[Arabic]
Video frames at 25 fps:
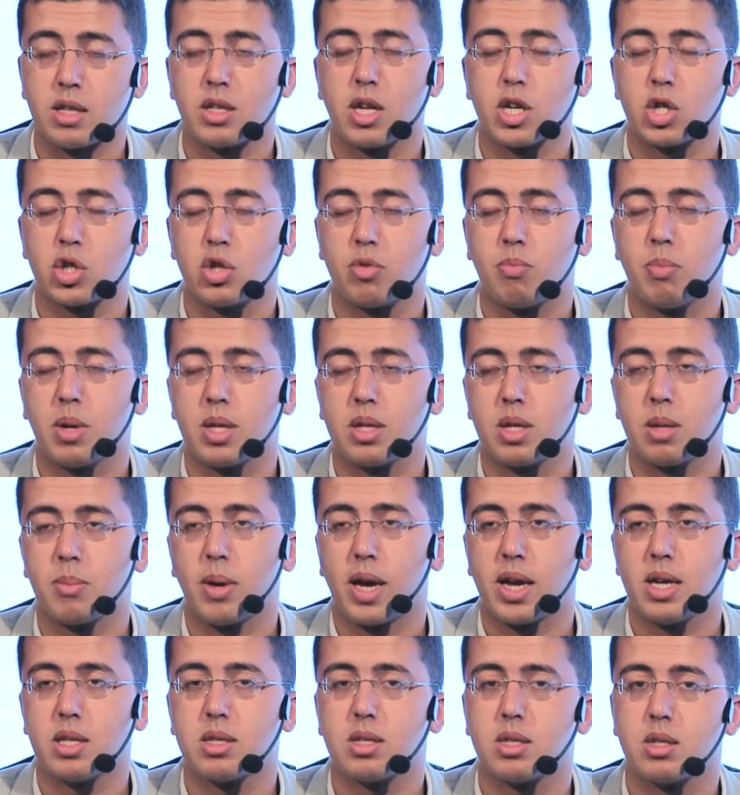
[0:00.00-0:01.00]
يكشف بدري
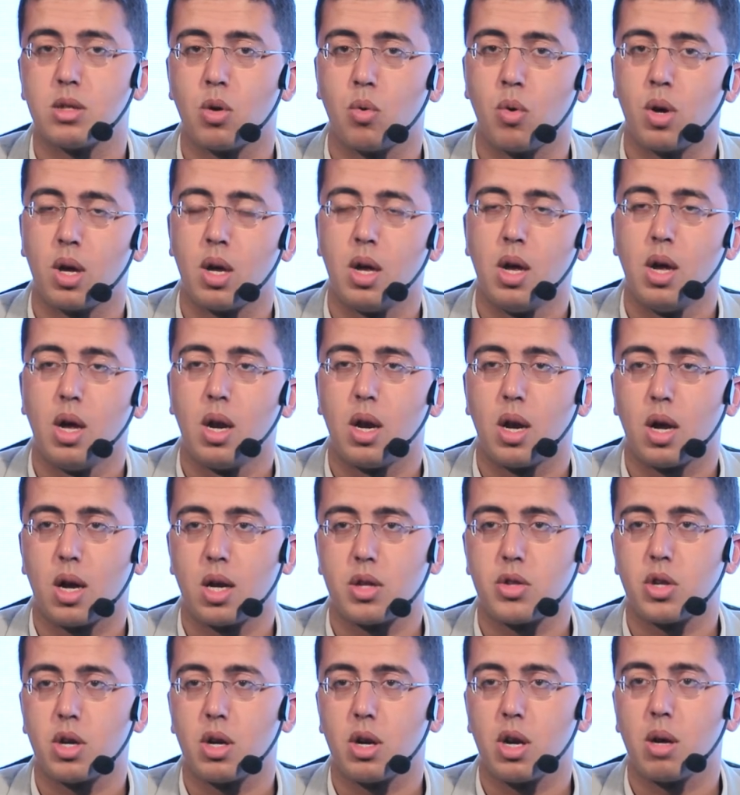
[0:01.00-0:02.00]
بحيث ان هو لا
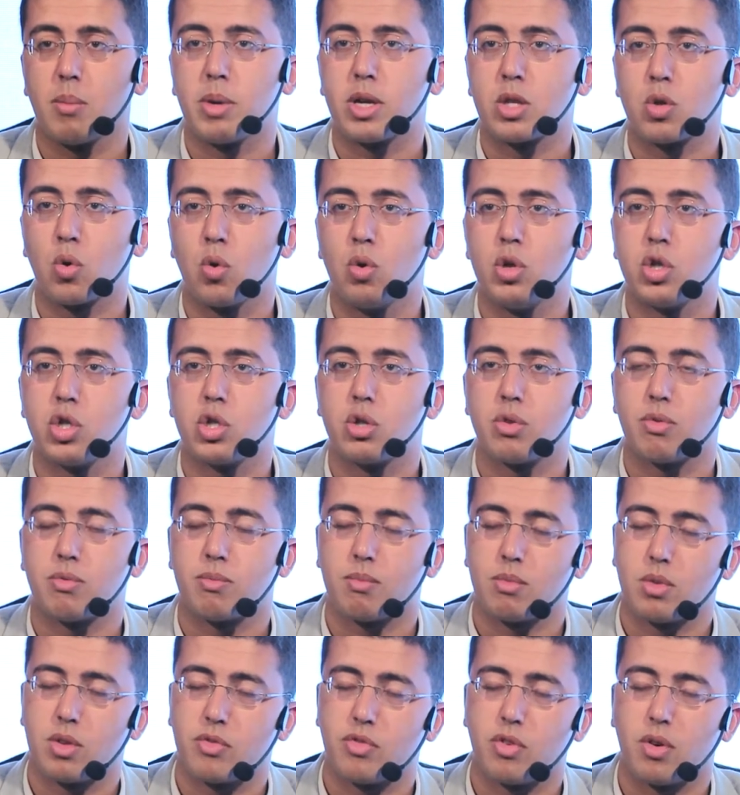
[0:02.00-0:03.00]
قدر الله ما يدخلش
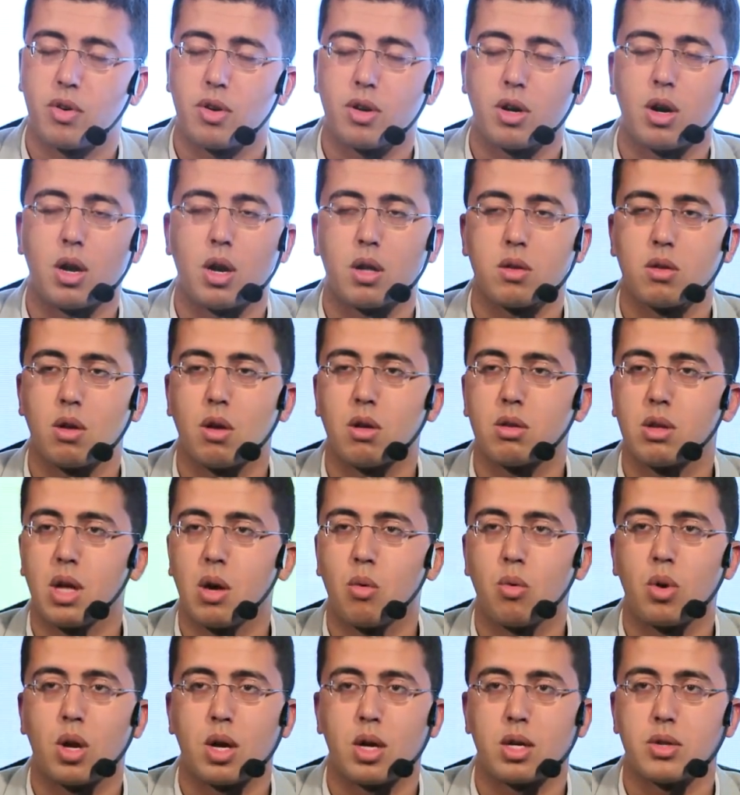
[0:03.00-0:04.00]
في جلطات
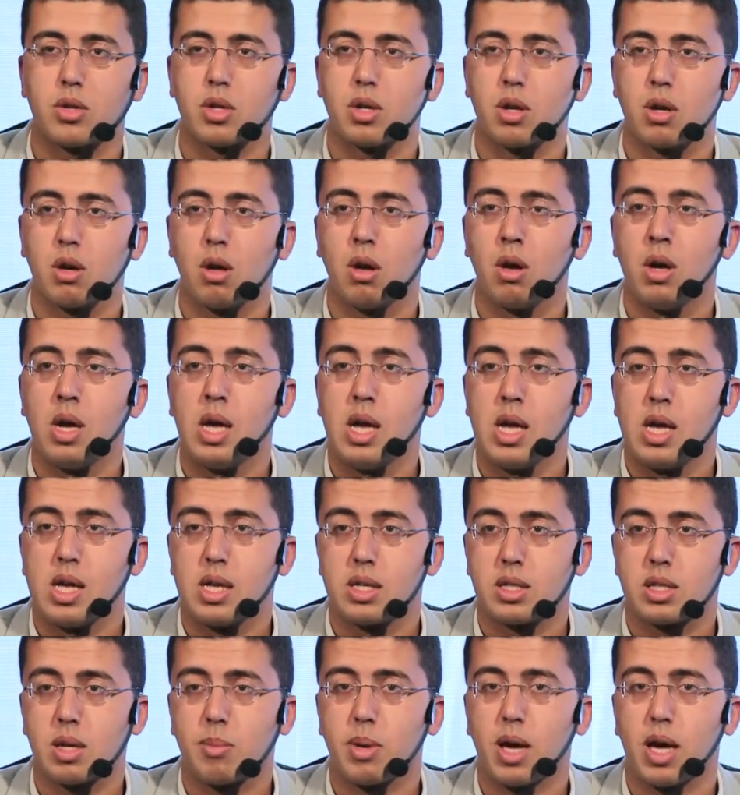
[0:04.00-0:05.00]
او لا قدر الله
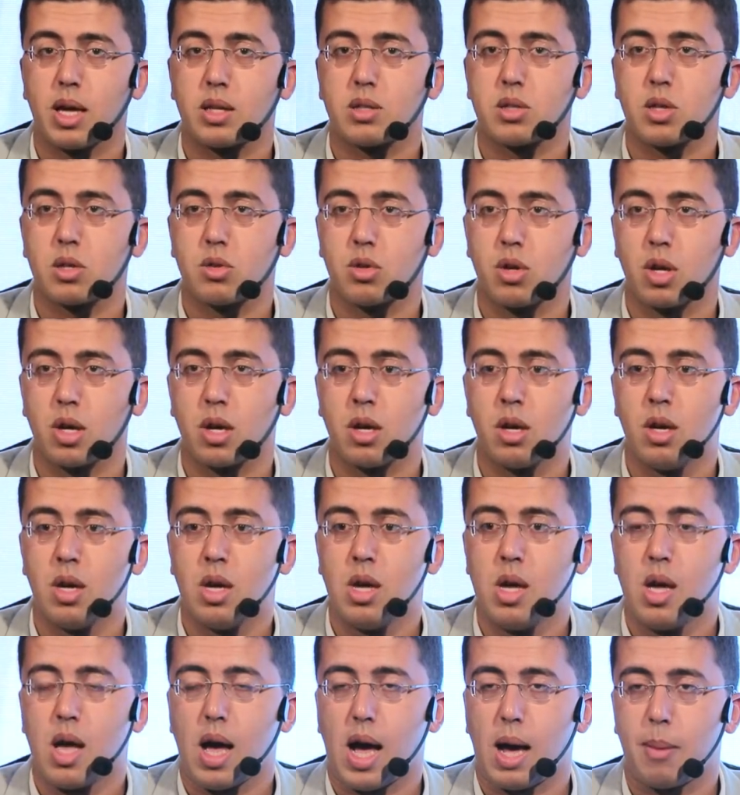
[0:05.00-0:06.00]
ذبحات صدريه
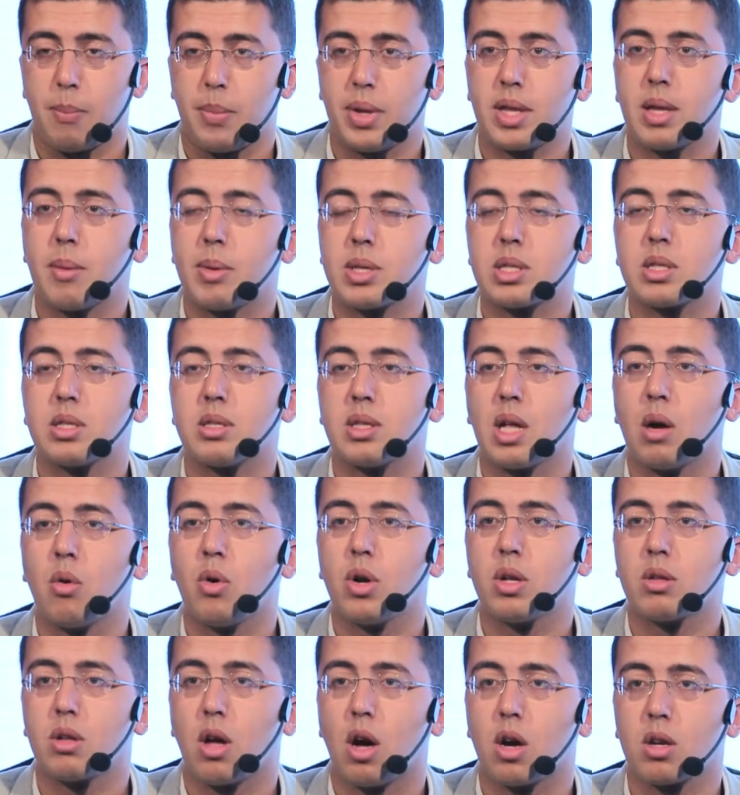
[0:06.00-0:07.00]
حبينا بس
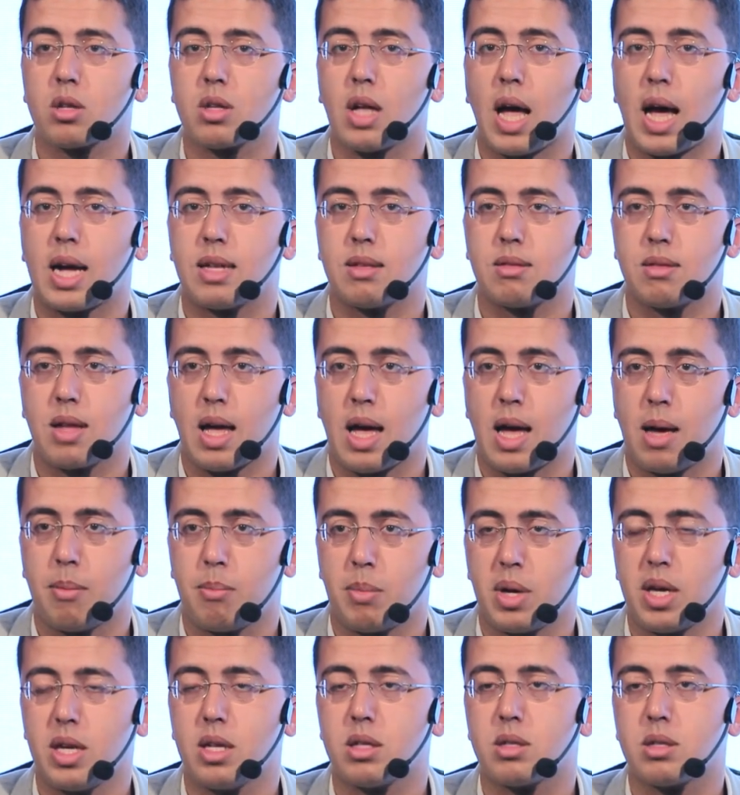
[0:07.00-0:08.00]
ننوه النهارده عن
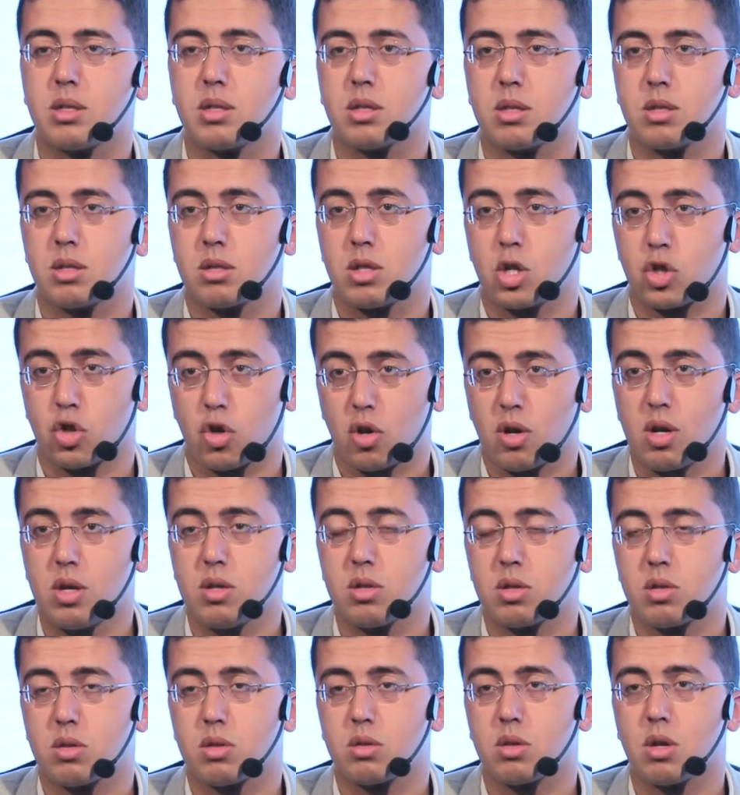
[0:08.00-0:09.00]
اهميه
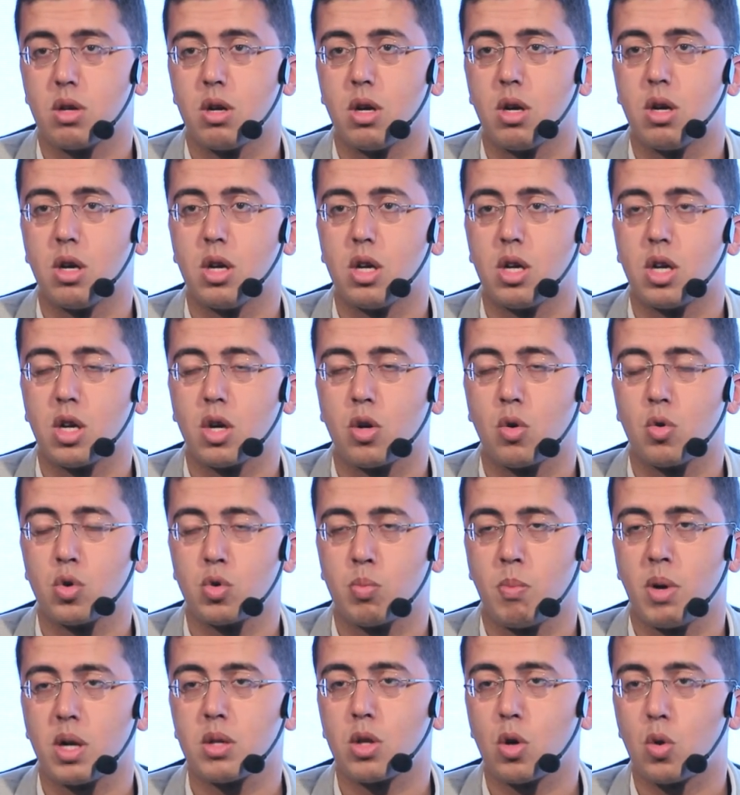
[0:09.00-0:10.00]
تشخيص آه،
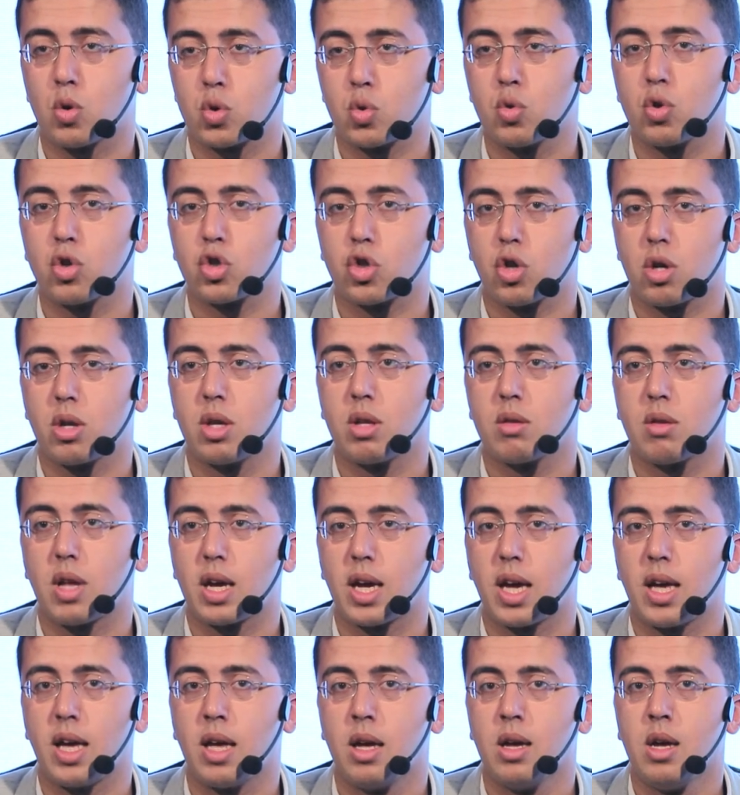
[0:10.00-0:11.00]
مرضى كسور الشرايين
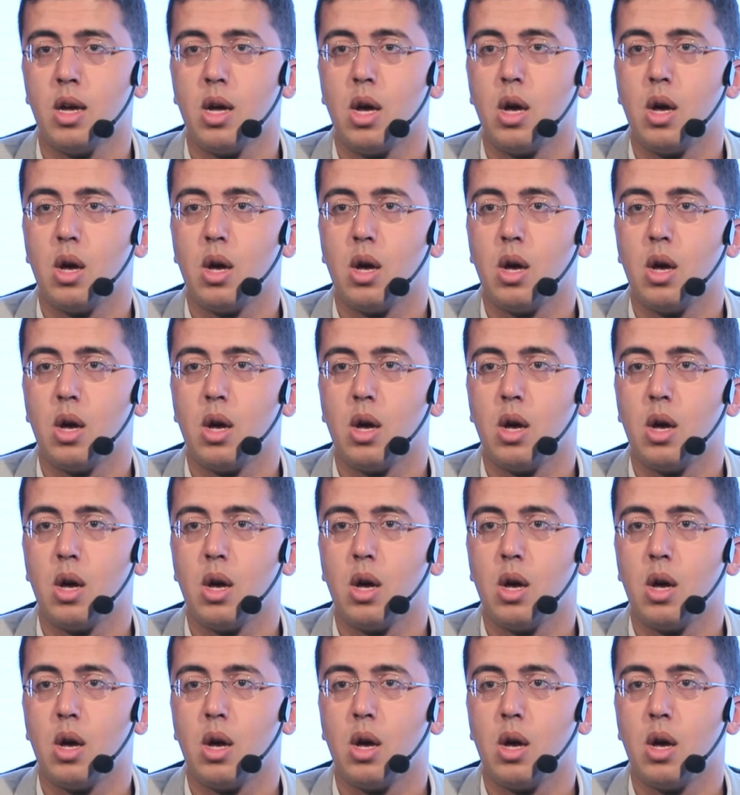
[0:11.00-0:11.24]
التاجيه